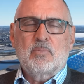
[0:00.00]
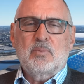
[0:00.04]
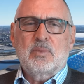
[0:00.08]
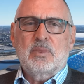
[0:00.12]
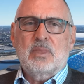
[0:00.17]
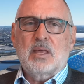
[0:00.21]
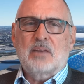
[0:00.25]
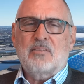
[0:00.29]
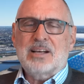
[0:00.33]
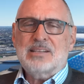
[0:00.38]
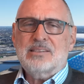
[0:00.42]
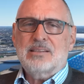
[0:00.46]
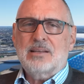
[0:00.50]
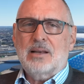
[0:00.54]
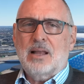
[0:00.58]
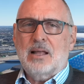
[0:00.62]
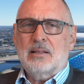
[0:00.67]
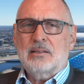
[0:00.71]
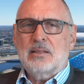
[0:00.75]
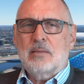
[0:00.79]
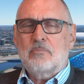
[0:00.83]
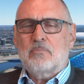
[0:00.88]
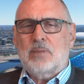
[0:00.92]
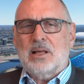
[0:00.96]
Der
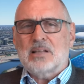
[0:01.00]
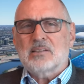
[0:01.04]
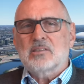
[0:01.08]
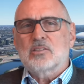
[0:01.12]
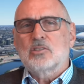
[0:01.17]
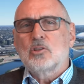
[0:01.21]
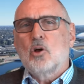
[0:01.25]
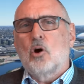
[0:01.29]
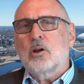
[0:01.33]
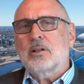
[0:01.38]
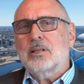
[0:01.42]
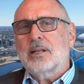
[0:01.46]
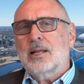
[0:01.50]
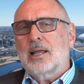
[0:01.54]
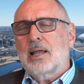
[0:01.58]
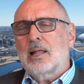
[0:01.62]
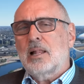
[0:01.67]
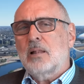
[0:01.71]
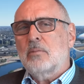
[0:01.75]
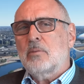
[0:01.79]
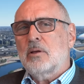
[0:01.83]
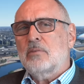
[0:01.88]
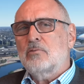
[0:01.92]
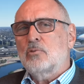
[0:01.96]
Wasserlandeplatz
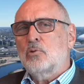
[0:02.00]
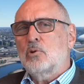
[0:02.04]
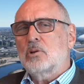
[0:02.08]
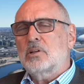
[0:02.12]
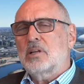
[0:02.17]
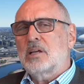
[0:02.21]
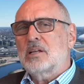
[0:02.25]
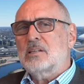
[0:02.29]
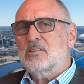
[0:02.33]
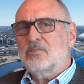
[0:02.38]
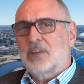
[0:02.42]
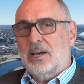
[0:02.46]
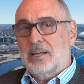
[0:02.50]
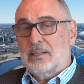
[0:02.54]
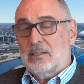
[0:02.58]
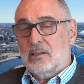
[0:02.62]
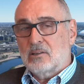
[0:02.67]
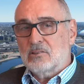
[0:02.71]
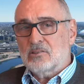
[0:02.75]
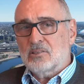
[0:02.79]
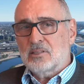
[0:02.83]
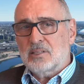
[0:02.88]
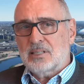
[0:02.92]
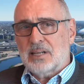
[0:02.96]
Norderelbe wurde
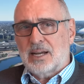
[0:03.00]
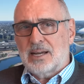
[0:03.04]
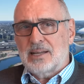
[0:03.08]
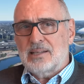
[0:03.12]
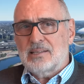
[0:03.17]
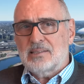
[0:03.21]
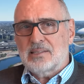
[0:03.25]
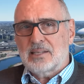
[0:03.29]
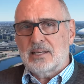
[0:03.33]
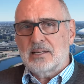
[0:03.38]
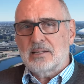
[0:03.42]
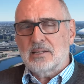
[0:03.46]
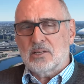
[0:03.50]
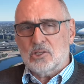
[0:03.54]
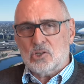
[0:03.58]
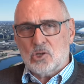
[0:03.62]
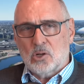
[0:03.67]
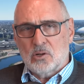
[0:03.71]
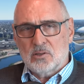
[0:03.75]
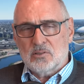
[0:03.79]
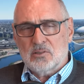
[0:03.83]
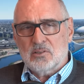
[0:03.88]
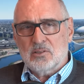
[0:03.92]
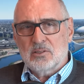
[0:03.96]
2013
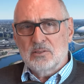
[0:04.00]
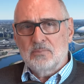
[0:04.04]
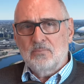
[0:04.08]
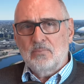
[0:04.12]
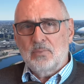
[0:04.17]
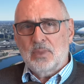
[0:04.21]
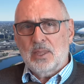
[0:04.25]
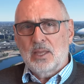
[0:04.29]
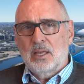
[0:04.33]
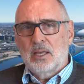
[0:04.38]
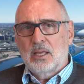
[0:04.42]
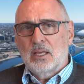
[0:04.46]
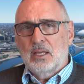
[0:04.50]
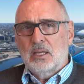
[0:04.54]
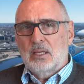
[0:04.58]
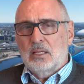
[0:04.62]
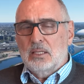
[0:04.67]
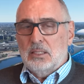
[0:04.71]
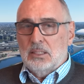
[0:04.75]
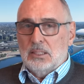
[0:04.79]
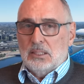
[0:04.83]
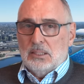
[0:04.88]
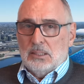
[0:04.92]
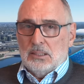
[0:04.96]
geschlossen
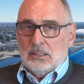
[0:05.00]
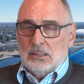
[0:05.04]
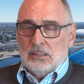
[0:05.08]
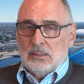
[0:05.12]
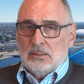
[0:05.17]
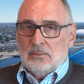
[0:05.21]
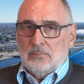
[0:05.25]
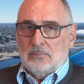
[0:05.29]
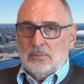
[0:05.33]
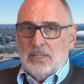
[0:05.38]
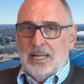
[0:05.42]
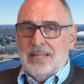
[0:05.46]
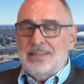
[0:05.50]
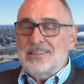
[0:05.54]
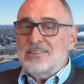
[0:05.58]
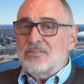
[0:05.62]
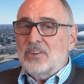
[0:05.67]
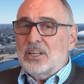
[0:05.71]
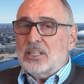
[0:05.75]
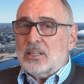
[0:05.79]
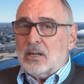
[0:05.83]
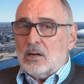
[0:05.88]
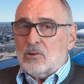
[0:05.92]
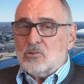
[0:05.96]

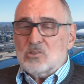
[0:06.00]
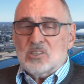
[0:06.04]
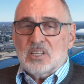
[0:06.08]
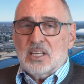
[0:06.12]
entweder aus